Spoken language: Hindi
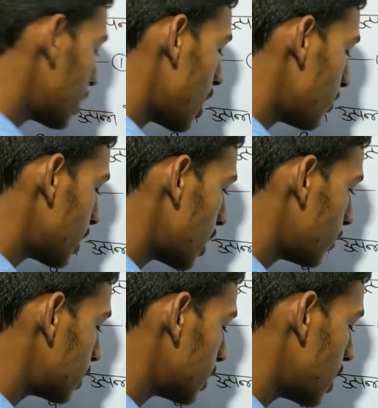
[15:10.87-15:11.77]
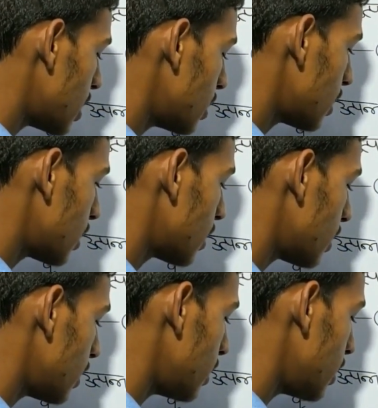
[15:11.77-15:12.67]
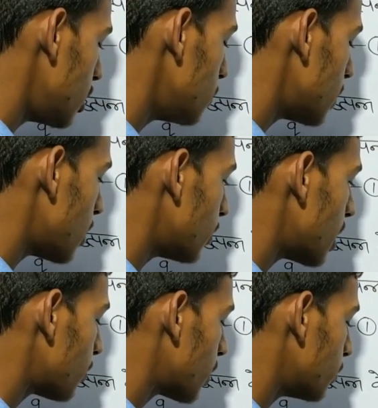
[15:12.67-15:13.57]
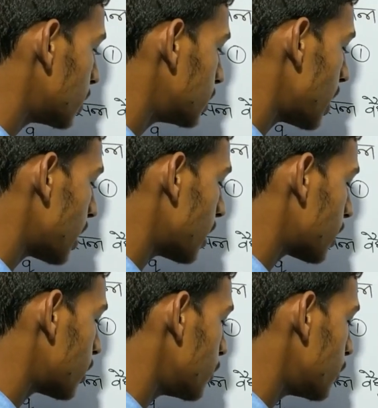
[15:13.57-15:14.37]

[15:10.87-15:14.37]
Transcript: यहां पे क्या बचेगा ई e बराबर आपका बच जाएगा